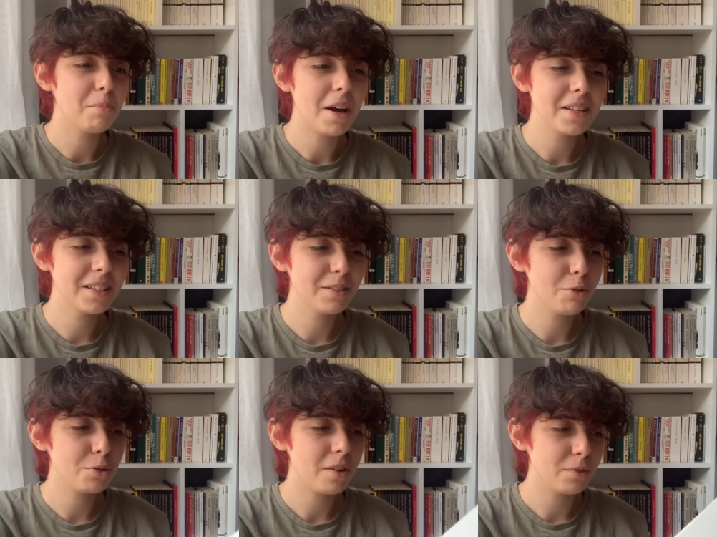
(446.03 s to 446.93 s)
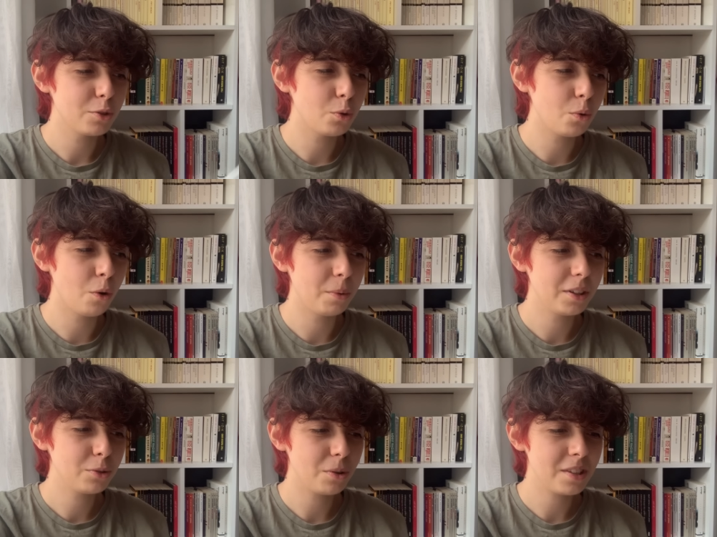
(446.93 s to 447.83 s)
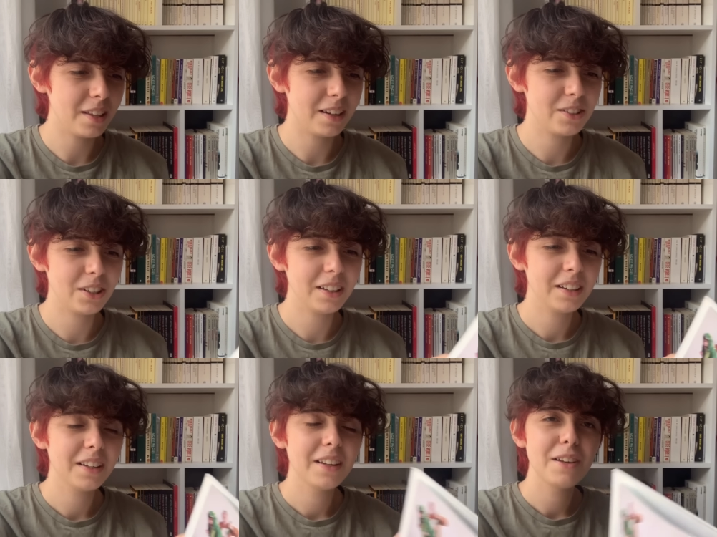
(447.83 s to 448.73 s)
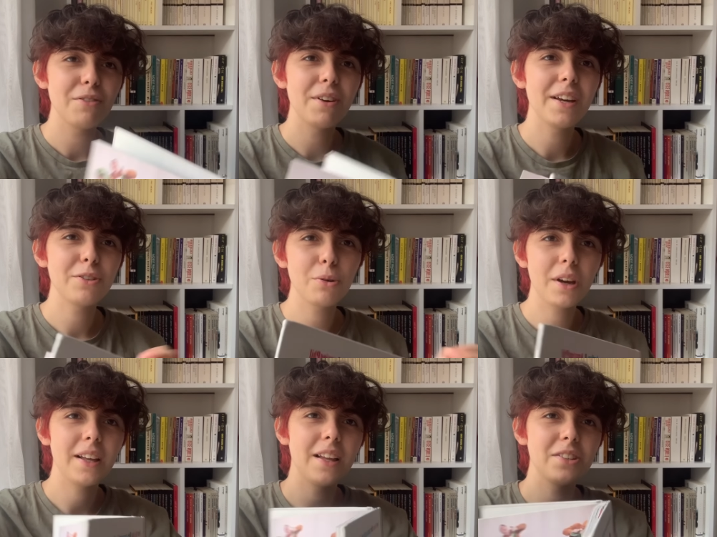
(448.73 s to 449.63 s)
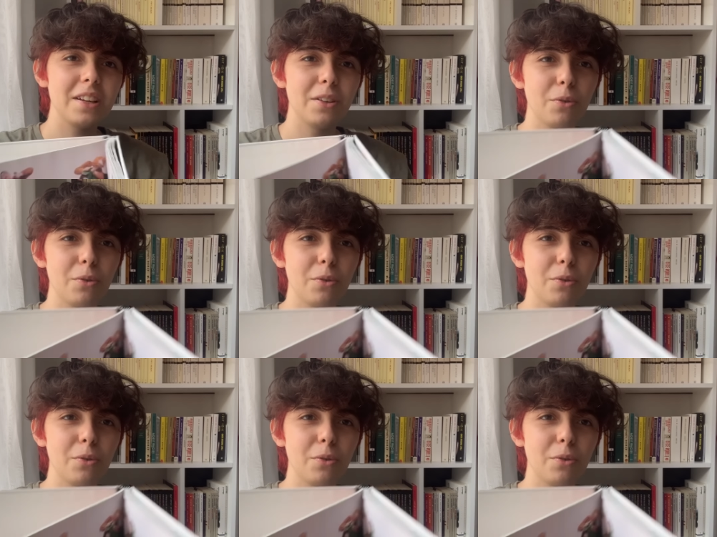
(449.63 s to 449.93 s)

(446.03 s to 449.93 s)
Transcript: bazı fotoğrafları çok komik, çok salakça ve çok eğlenceliydi